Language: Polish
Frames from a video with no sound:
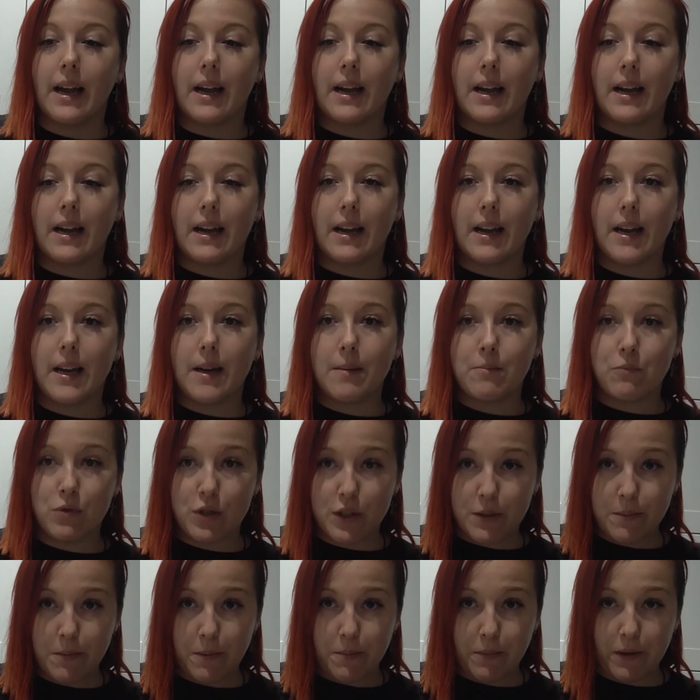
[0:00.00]
E,
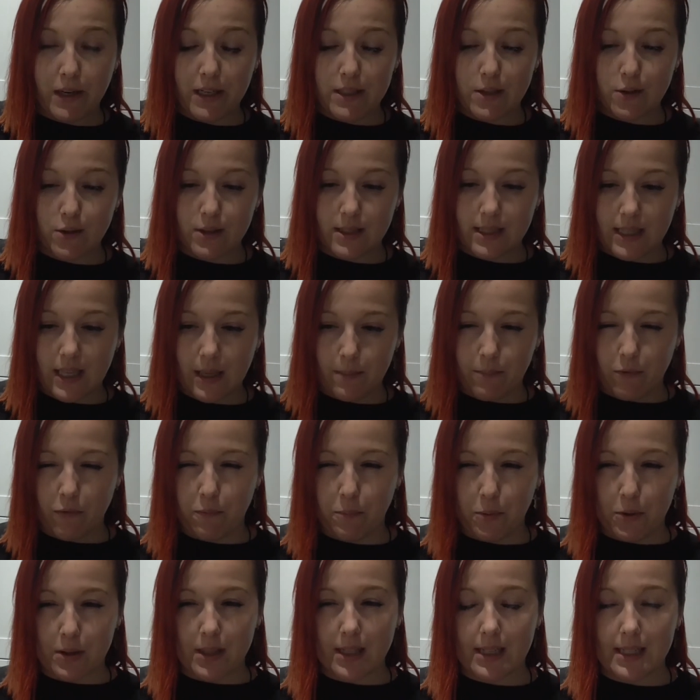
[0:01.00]
musimy pojechać do sklepu w
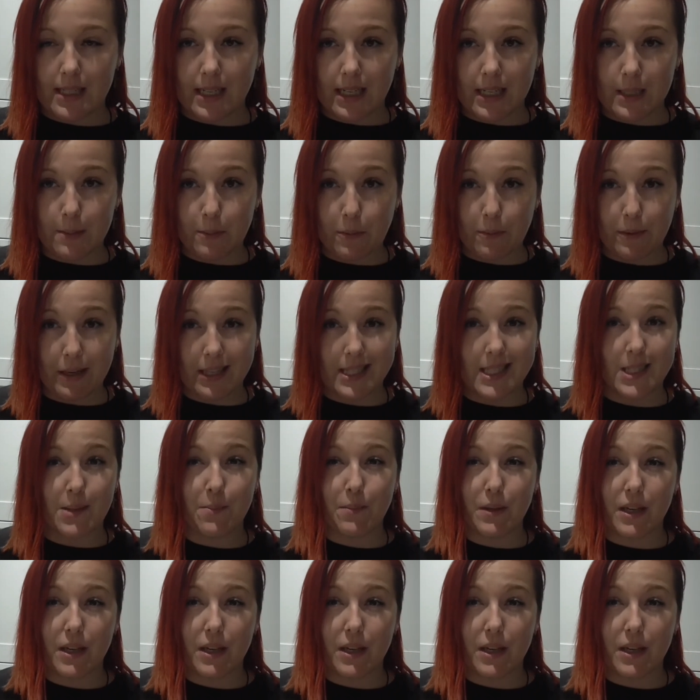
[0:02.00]
piątek zaraz po pracy.